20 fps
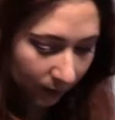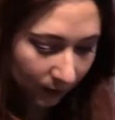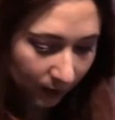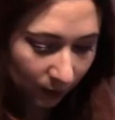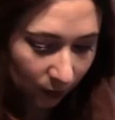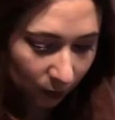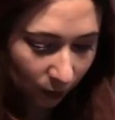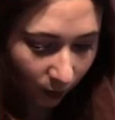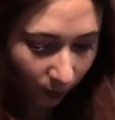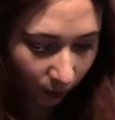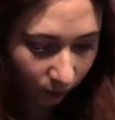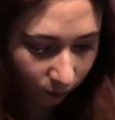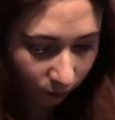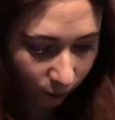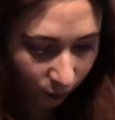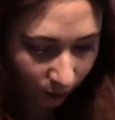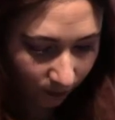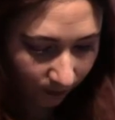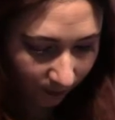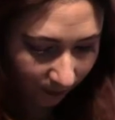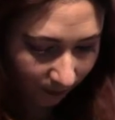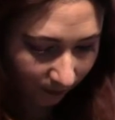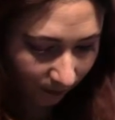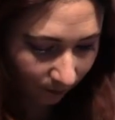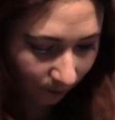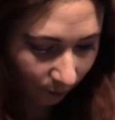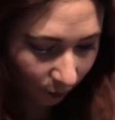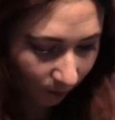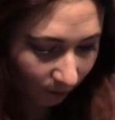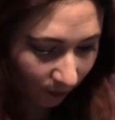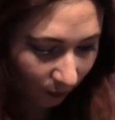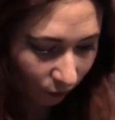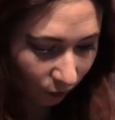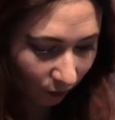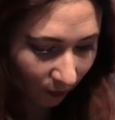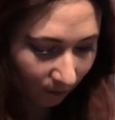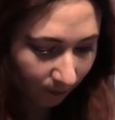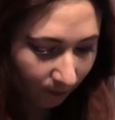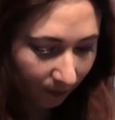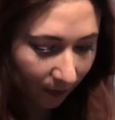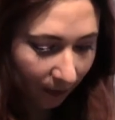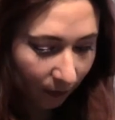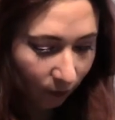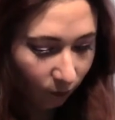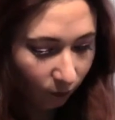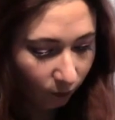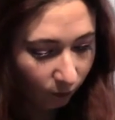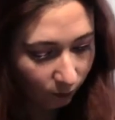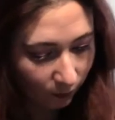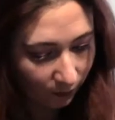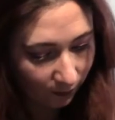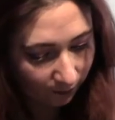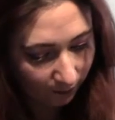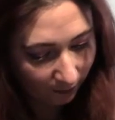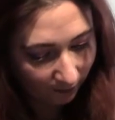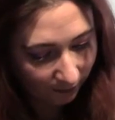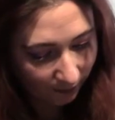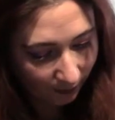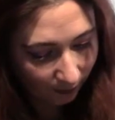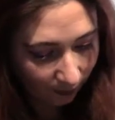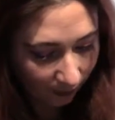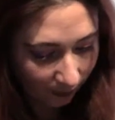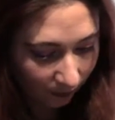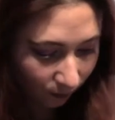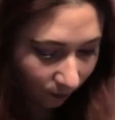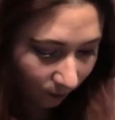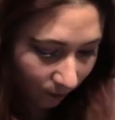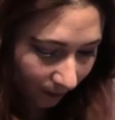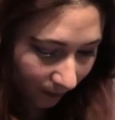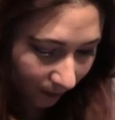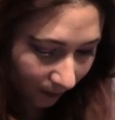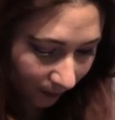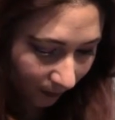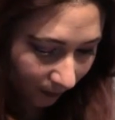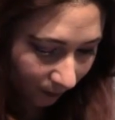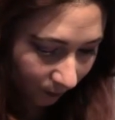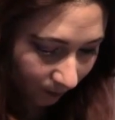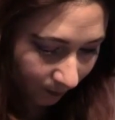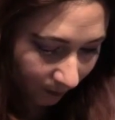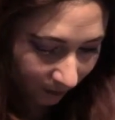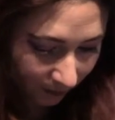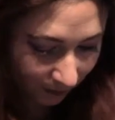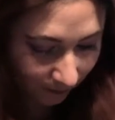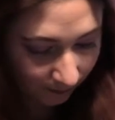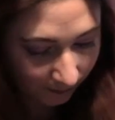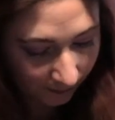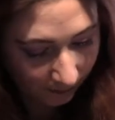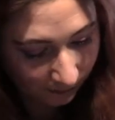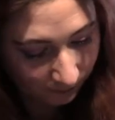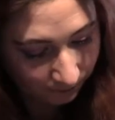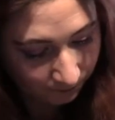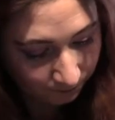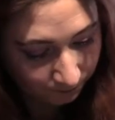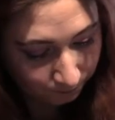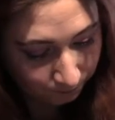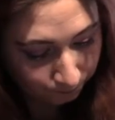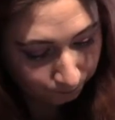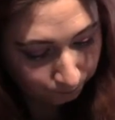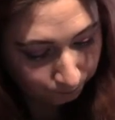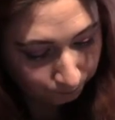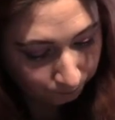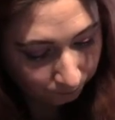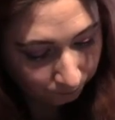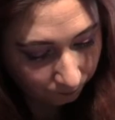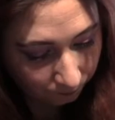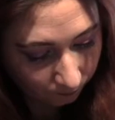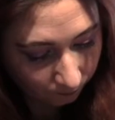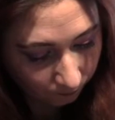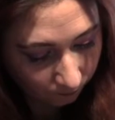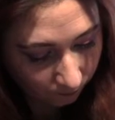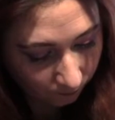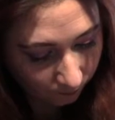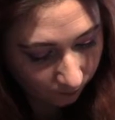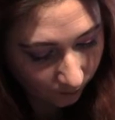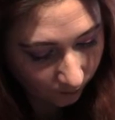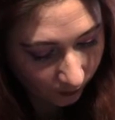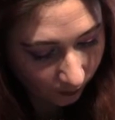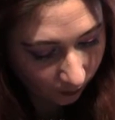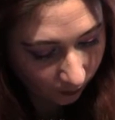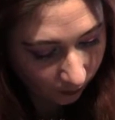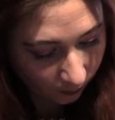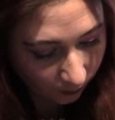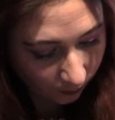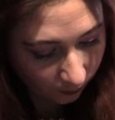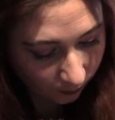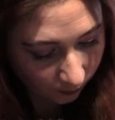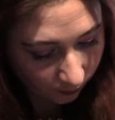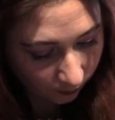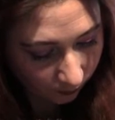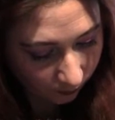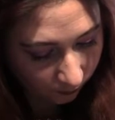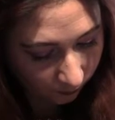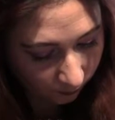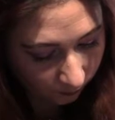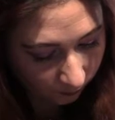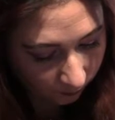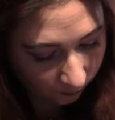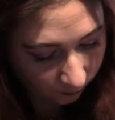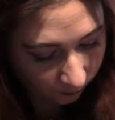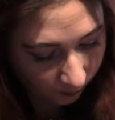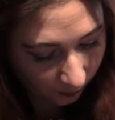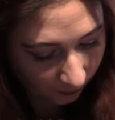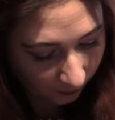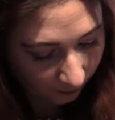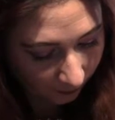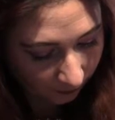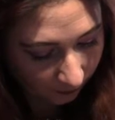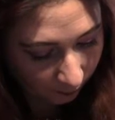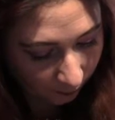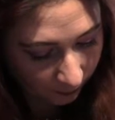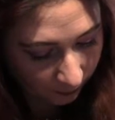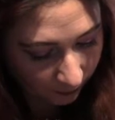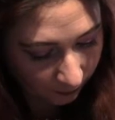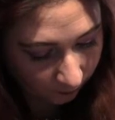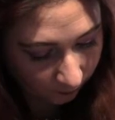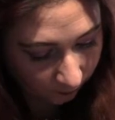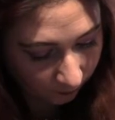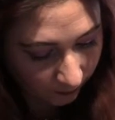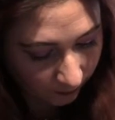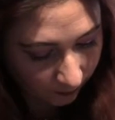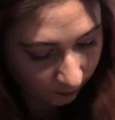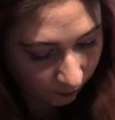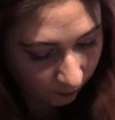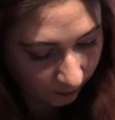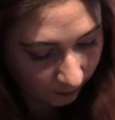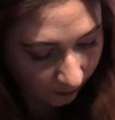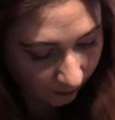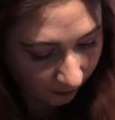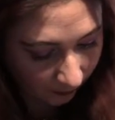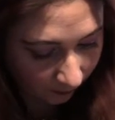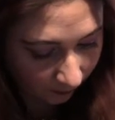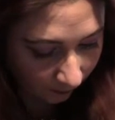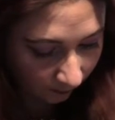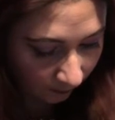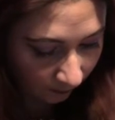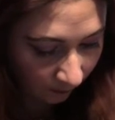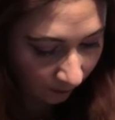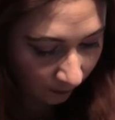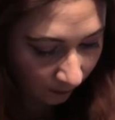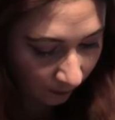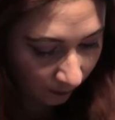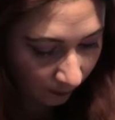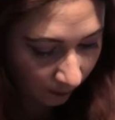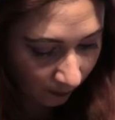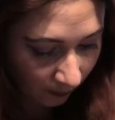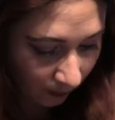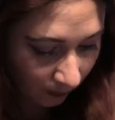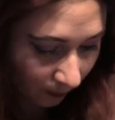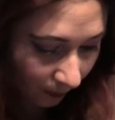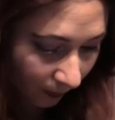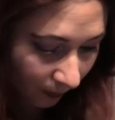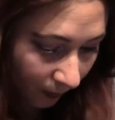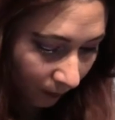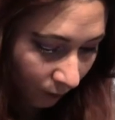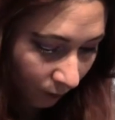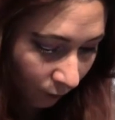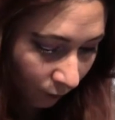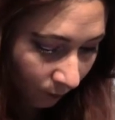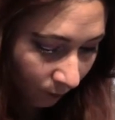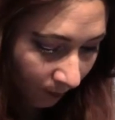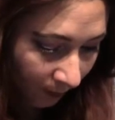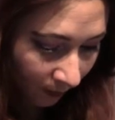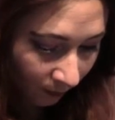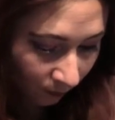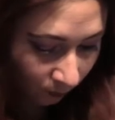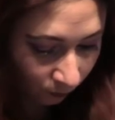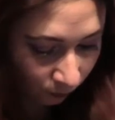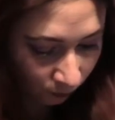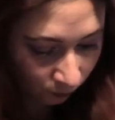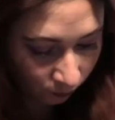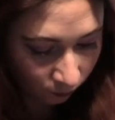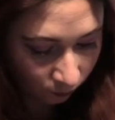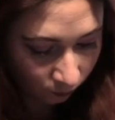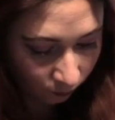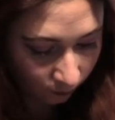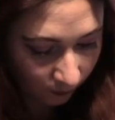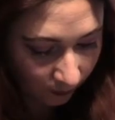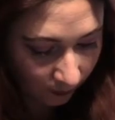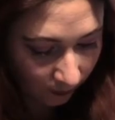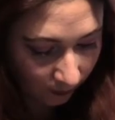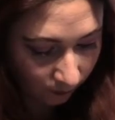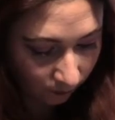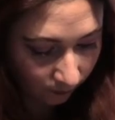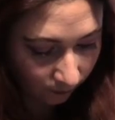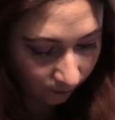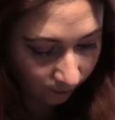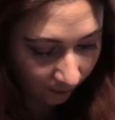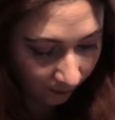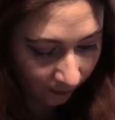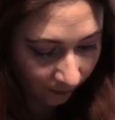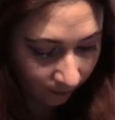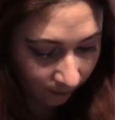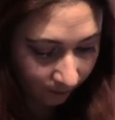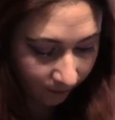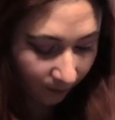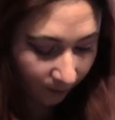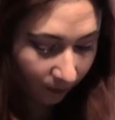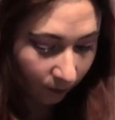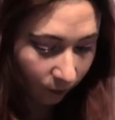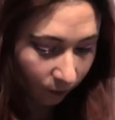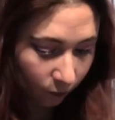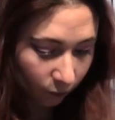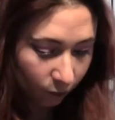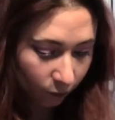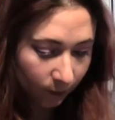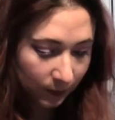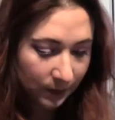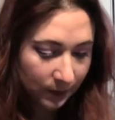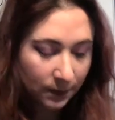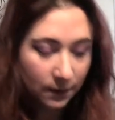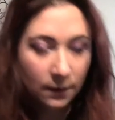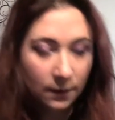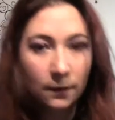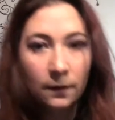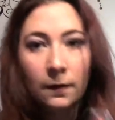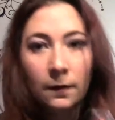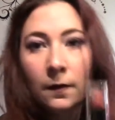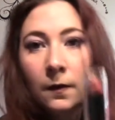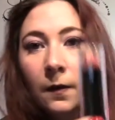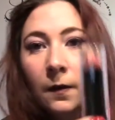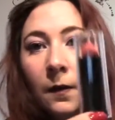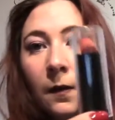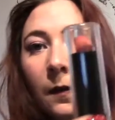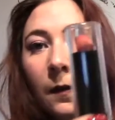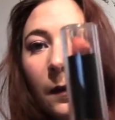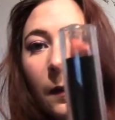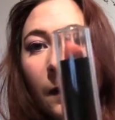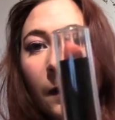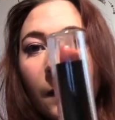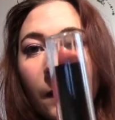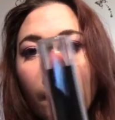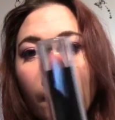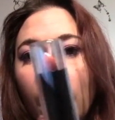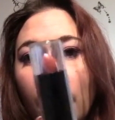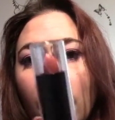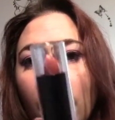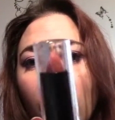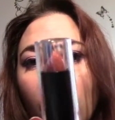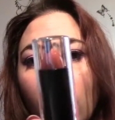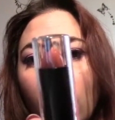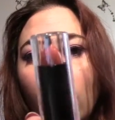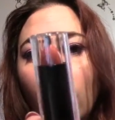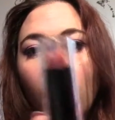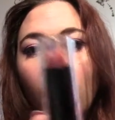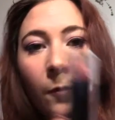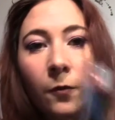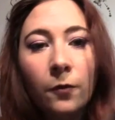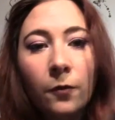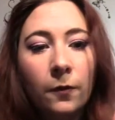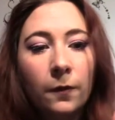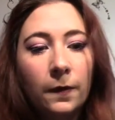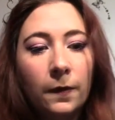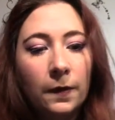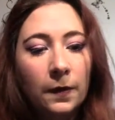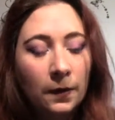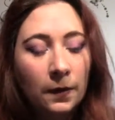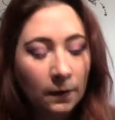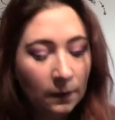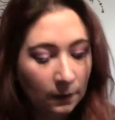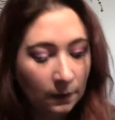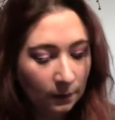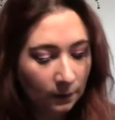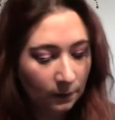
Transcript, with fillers: déjà de chez Max Mar, mais je n'ai pas l'espèce d'abricoté, là, comment il s'appelle. Euh, il n'y a pas de petit nom, c'est juste un, numéro, donc c'est le 2058, qui se présente comme ceci.